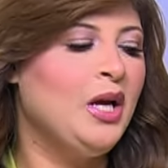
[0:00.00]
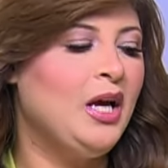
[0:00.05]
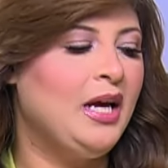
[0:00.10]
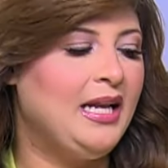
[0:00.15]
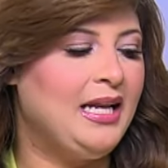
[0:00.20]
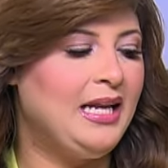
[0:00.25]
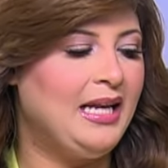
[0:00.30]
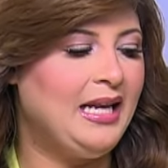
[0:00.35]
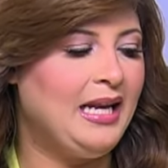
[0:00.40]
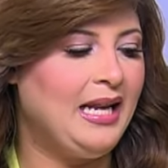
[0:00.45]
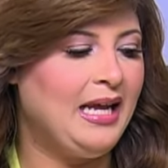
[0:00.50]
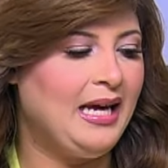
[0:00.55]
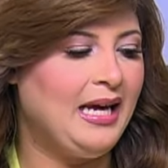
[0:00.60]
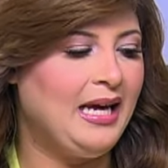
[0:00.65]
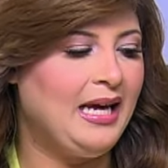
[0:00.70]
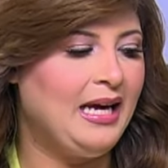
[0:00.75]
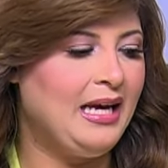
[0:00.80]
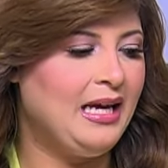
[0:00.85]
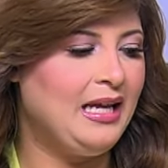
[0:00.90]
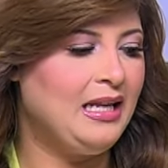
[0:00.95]
آه،
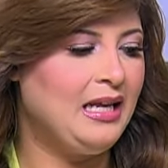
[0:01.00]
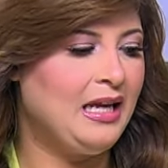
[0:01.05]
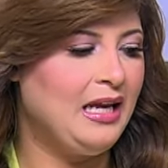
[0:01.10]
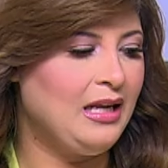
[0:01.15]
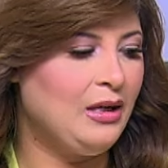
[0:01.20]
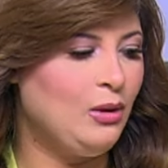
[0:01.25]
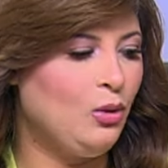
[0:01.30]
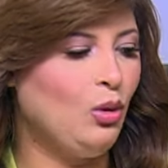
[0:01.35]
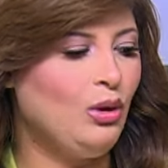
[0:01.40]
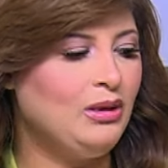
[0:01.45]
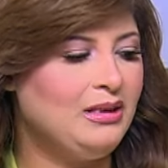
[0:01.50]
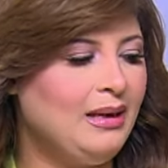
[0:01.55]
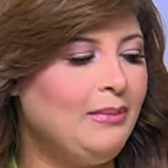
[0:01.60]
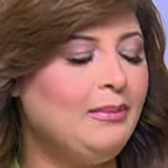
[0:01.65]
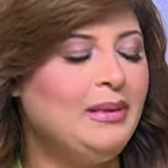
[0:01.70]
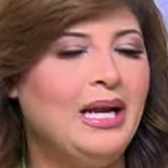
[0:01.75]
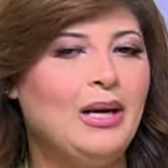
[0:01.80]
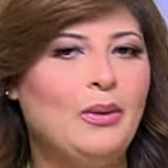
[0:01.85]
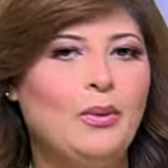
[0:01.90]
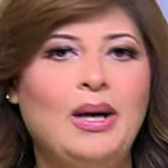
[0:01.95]
النوع ده
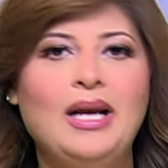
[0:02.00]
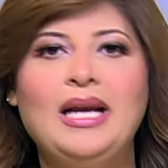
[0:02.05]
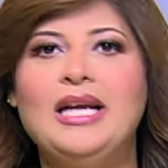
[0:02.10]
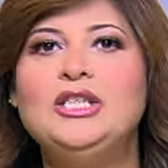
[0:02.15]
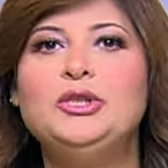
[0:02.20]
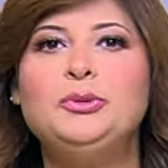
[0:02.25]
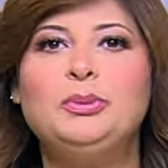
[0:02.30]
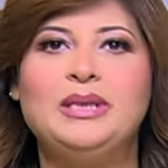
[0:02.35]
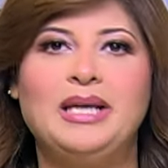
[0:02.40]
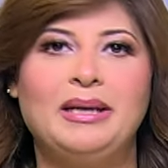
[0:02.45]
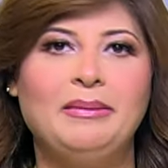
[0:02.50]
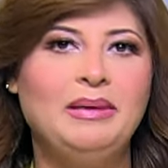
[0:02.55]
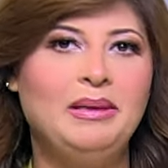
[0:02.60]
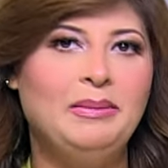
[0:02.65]
من انواع العيش بيتعمل